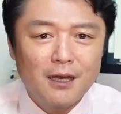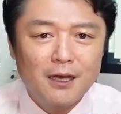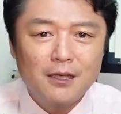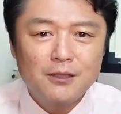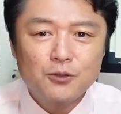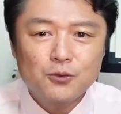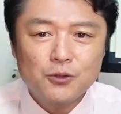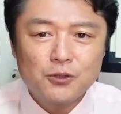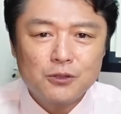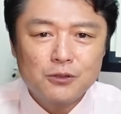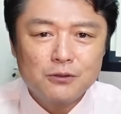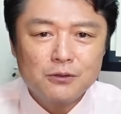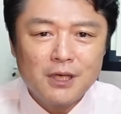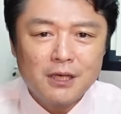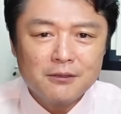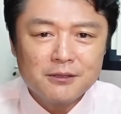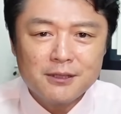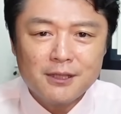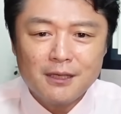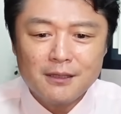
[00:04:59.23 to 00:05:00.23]
一応中
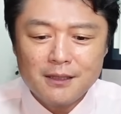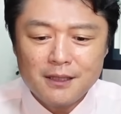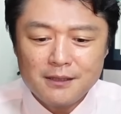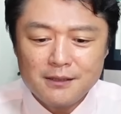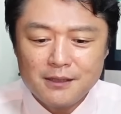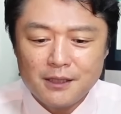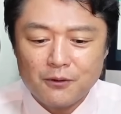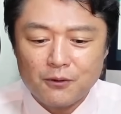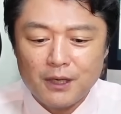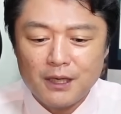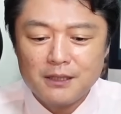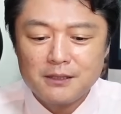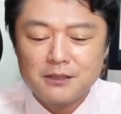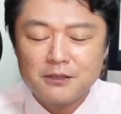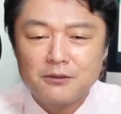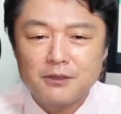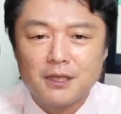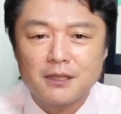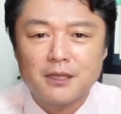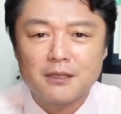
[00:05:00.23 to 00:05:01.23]
学3年生を演
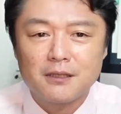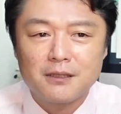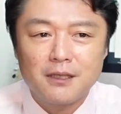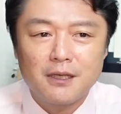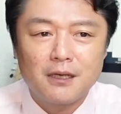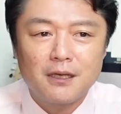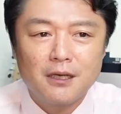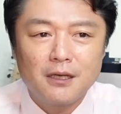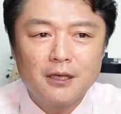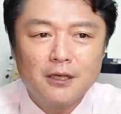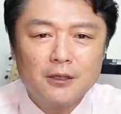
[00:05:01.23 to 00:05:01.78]
じるにあたって